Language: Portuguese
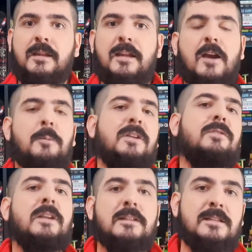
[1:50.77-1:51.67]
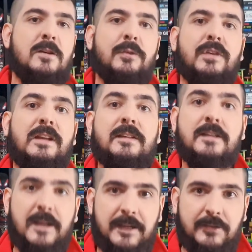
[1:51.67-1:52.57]
que é uma infecção
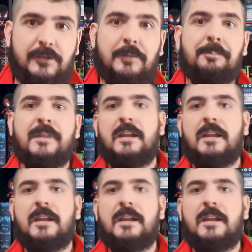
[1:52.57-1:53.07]
senciente,